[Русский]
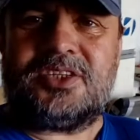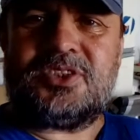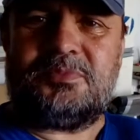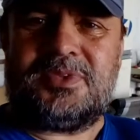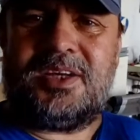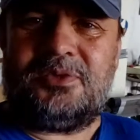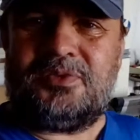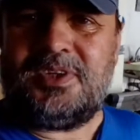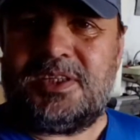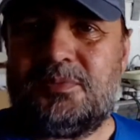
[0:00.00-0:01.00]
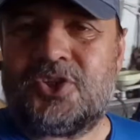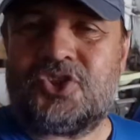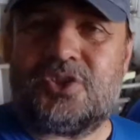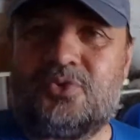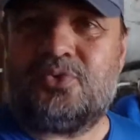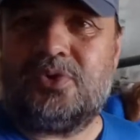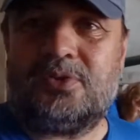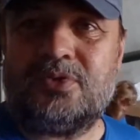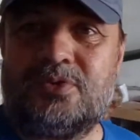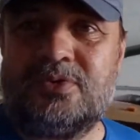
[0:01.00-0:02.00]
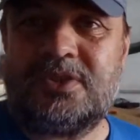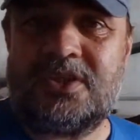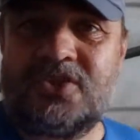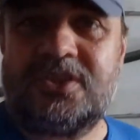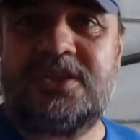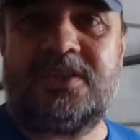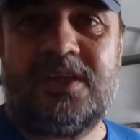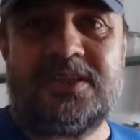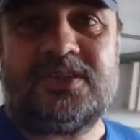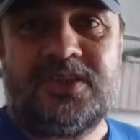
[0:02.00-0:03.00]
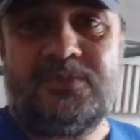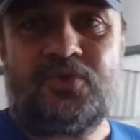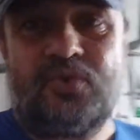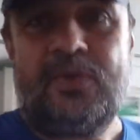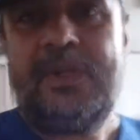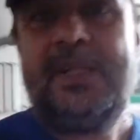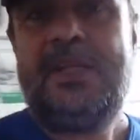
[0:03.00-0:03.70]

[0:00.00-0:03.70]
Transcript: Наш, да, вот видите, машет рукой. То есть он совершенно согласен с тем, что